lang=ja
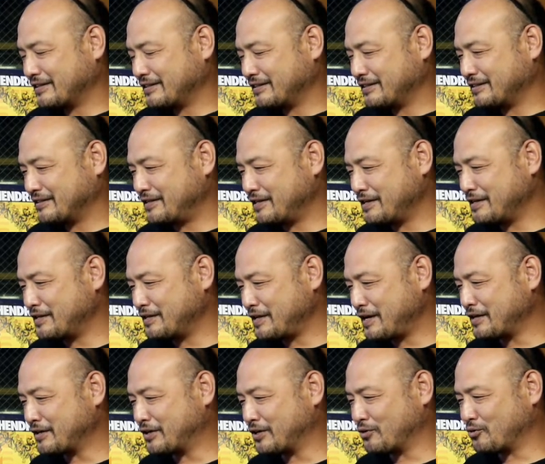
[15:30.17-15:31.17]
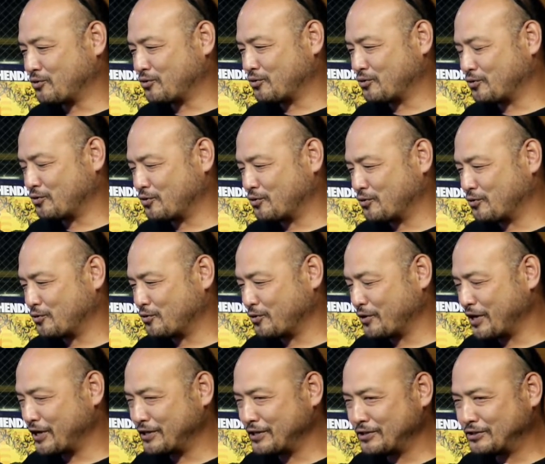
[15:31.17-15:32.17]
でなんかこう、
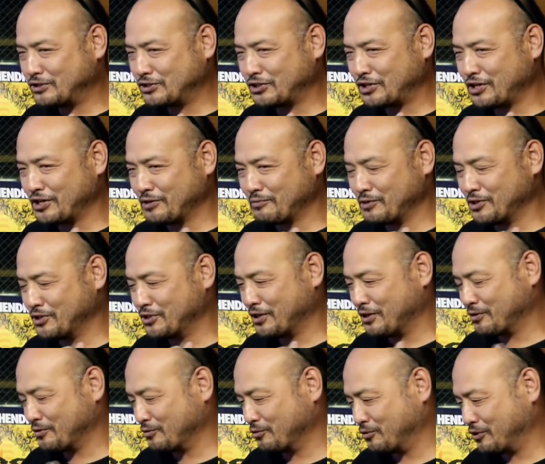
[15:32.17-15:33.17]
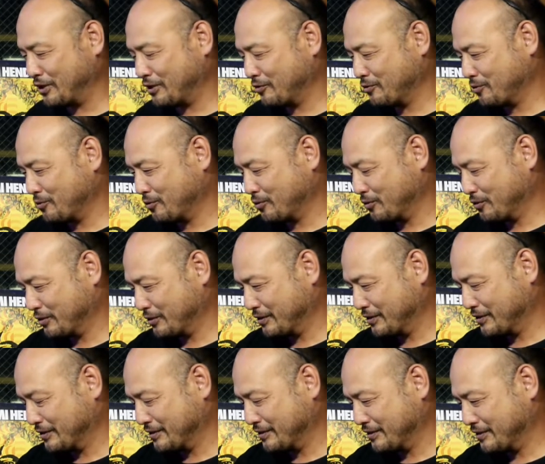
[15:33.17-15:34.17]
うん、エヌエイチケー みんなの歌の
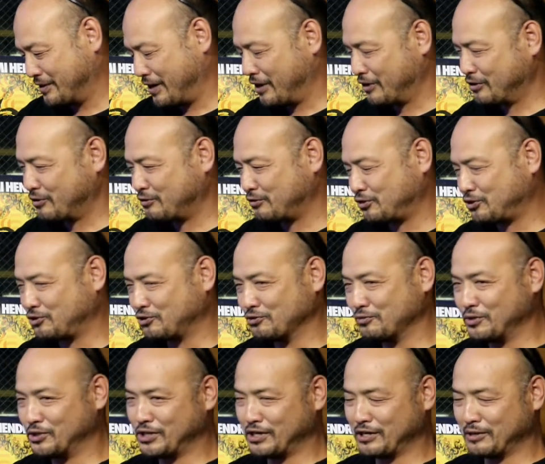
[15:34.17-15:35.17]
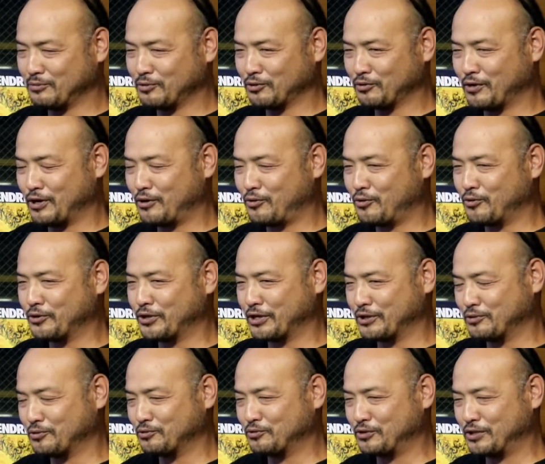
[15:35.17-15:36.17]
楽譜集みたいなものが本屋
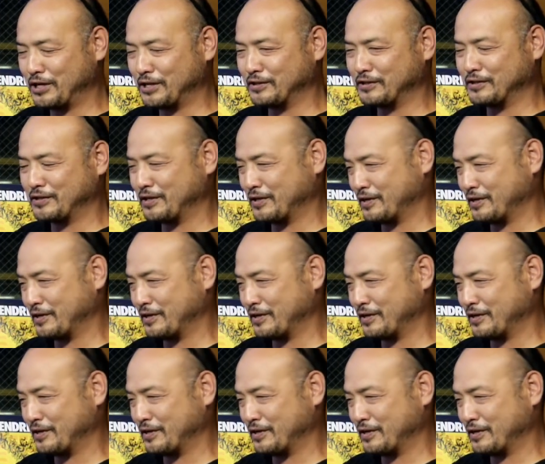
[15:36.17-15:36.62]
で売ってあって、